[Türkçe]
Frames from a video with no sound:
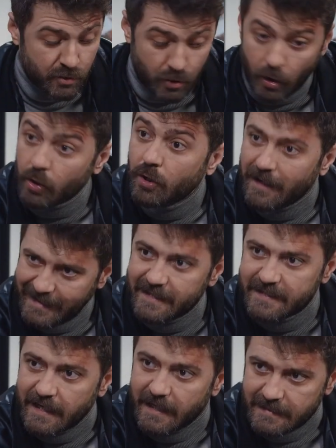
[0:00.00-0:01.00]
Sağ kola
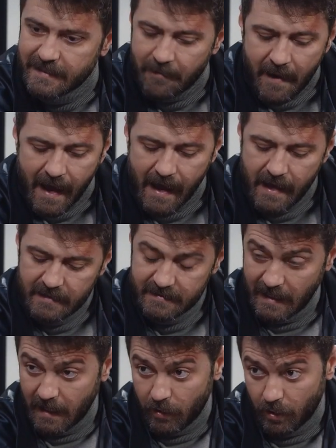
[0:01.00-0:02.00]
kesik atsana.
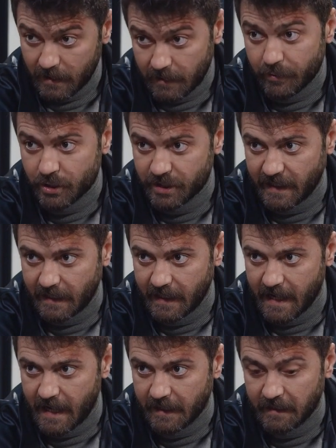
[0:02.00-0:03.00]
Sağ kola da boş değil
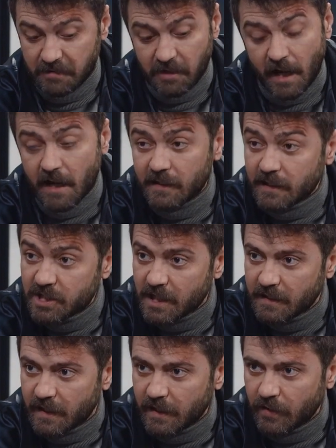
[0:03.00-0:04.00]
yani.
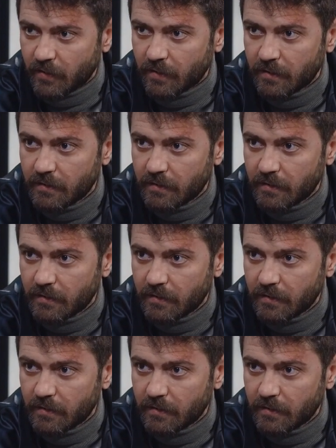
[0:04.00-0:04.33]
Dayadıkça dayıyor.